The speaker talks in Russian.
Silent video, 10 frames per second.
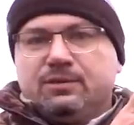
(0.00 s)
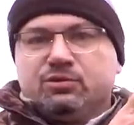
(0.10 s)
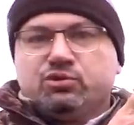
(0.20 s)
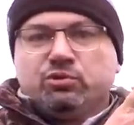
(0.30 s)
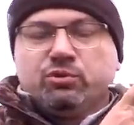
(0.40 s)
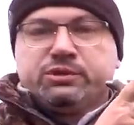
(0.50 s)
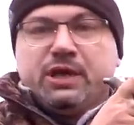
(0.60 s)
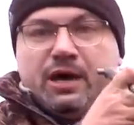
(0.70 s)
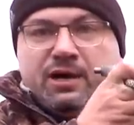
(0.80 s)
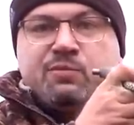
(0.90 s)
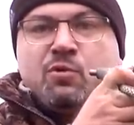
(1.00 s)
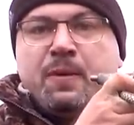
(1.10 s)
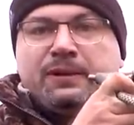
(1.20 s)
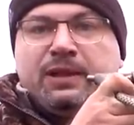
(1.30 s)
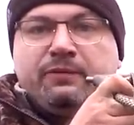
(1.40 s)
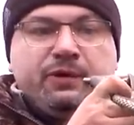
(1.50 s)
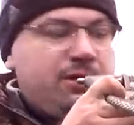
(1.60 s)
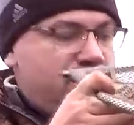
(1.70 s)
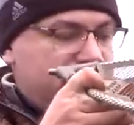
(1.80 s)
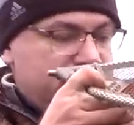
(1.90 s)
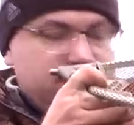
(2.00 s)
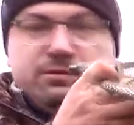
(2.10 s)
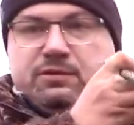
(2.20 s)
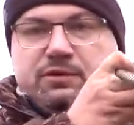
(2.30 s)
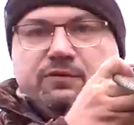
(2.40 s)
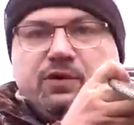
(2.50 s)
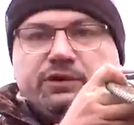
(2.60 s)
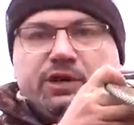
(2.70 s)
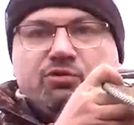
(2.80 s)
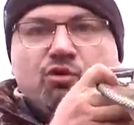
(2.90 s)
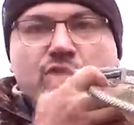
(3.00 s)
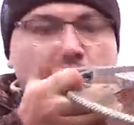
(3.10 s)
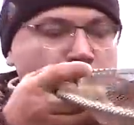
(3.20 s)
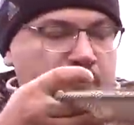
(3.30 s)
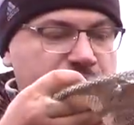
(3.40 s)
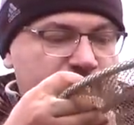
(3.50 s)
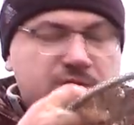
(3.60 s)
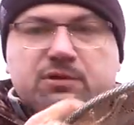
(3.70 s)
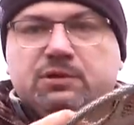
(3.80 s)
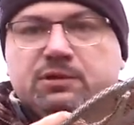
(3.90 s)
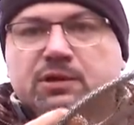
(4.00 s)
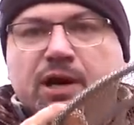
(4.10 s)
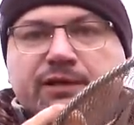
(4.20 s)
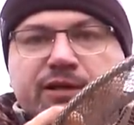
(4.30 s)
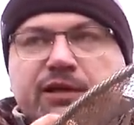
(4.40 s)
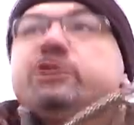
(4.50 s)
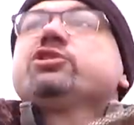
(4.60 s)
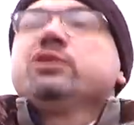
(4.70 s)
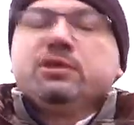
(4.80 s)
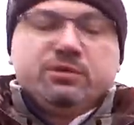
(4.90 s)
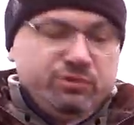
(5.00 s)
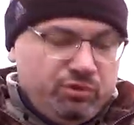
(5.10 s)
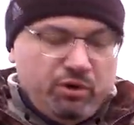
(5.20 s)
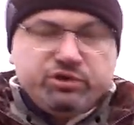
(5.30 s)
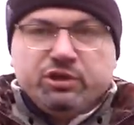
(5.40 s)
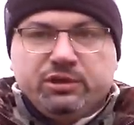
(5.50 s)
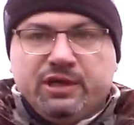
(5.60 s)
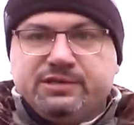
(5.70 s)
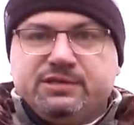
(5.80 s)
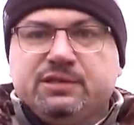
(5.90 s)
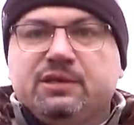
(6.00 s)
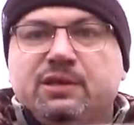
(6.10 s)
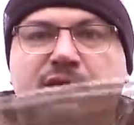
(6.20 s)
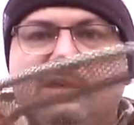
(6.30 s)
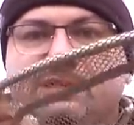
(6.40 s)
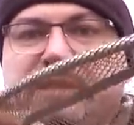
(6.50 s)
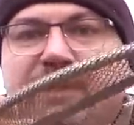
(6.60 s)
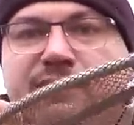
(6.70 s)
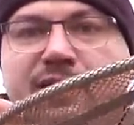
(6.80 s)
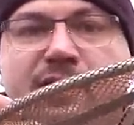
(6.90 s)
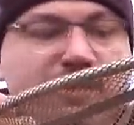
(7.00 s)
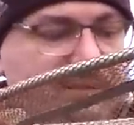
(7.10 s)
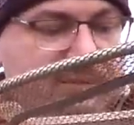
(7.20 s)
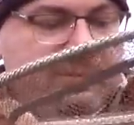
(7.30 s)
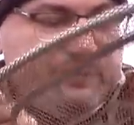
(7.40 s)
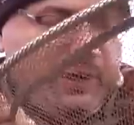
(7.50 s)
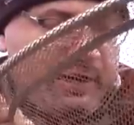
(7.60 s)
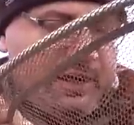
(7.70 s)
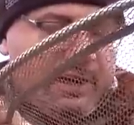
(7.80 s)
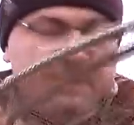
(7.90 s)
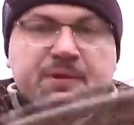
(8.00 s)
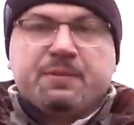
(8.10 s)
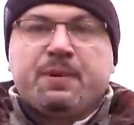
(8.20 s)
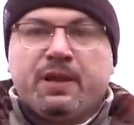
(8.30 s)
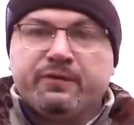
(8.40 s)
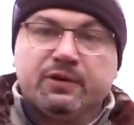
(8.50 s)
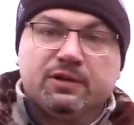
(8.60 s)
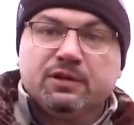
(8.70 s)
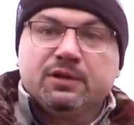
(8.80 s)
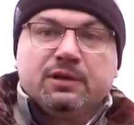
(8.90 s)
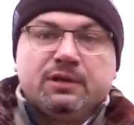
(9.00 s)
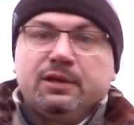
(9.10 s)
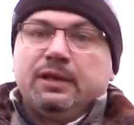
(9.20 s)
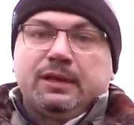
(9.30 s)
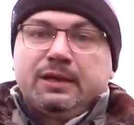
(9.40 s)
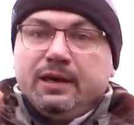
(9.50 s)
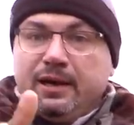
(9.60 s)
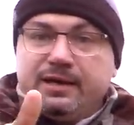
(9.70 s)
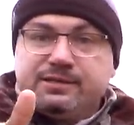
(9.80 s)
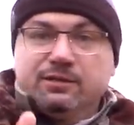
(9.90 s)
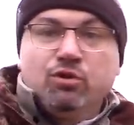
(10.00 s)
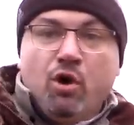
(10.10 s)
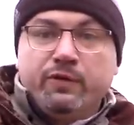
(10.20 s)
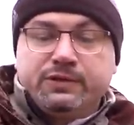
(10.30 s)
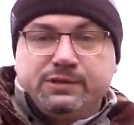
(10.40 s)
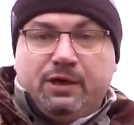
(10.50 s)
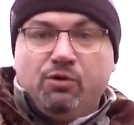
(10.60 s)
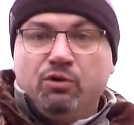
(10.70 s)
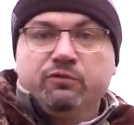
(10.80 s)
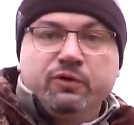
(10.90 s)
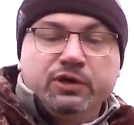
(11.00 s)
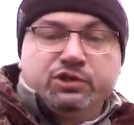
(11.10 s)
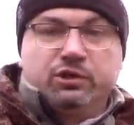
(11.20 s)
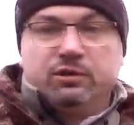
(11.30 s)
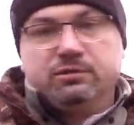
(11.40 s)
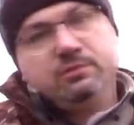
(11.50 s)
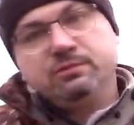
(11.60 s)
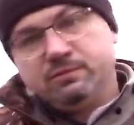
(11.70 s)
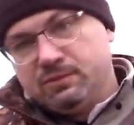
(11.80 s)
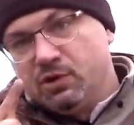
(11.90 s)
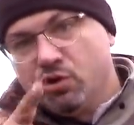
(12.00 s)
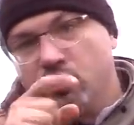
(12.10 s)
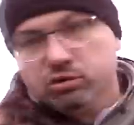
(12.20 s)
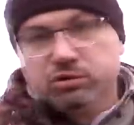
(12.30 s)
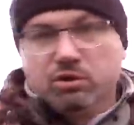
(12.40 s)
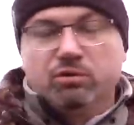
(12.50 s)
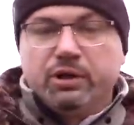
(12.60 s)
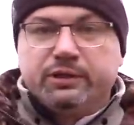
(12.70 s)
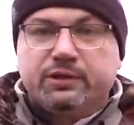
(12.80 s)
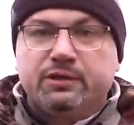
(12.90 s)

Ну что, друзья, рыбку подловил. Вот такой улов. Отличный. Дождик нас согнал. Великолепно половил. Карась ловится, он вышел грунт рулит.